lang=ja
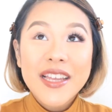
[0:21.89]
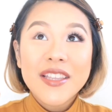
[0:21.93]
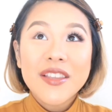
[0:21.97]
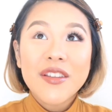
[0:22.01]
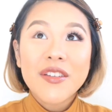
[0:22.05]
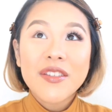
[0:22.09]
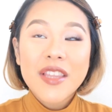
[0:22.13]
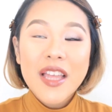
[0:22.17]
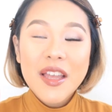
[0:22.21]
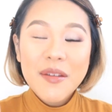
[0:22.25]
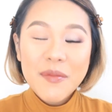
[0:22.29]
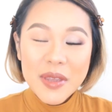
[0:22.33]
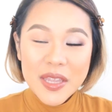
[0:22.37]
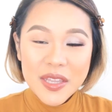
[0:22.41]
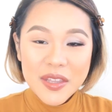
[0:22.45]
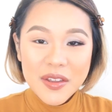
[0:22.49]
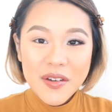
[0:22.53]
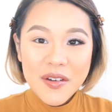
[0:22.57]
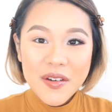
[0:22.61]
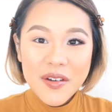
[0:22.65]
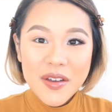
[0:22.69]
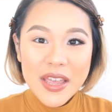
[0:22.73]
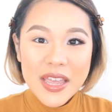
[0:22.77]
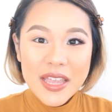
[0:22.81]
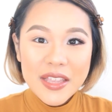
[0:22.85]
のため
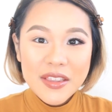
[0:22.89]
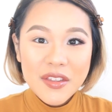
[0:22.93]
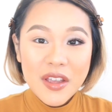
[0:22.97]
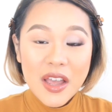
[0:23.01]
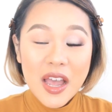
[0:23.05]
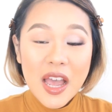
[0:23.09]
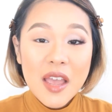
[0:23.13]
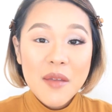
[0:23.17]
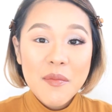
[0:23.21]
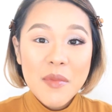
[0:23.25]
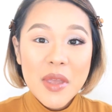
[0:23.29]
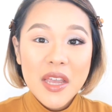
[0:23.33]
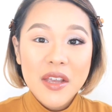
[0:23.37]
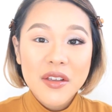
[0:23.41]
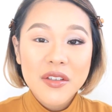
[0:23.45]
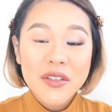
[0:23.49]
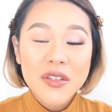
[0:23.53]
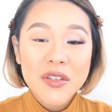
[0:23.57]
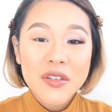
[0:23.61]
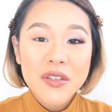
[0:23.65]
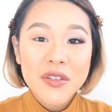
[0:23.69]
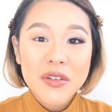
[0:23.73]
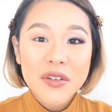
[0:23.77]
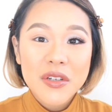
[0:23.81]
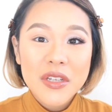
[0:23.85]
の、えっと、
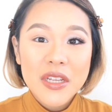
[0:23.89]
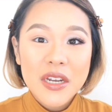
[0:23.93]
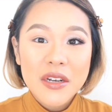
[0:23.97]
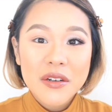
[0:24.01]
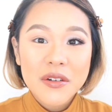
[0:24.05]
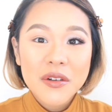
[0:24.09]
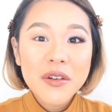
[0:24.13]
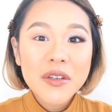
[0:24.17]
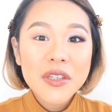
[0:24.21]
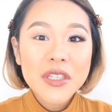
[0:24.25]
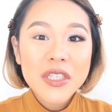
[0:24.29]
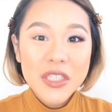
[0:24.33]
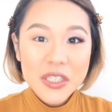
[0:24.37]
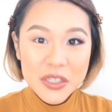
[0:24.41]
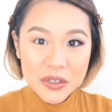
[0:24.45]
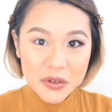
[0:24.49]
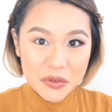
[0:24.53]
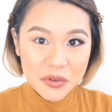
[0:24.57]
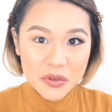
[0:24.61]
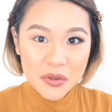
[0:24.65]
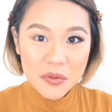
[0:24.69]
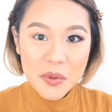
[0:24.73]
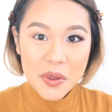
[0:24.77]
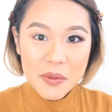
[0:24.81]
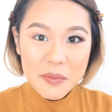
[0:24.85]
アイメイクトゥートリアルをしよ
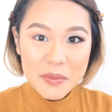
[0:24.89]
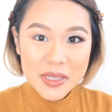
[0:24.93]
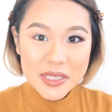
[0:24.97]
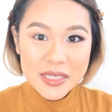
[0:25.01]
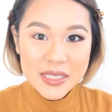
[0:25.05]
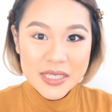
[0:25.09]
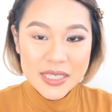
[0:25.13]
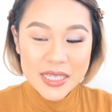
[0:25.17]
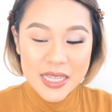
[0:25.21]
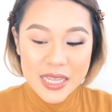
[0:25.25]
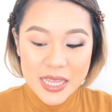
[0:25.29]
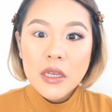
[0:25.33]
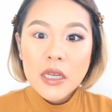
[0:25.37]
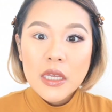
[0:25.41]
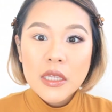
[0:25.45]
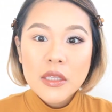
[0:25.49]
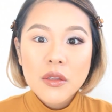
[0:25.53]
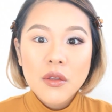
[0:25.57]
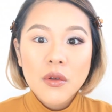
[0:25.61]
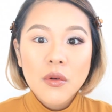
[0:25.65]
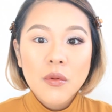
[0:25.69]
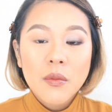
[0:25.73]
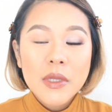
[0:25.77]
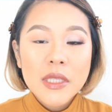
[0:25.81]
うと思いますえっと、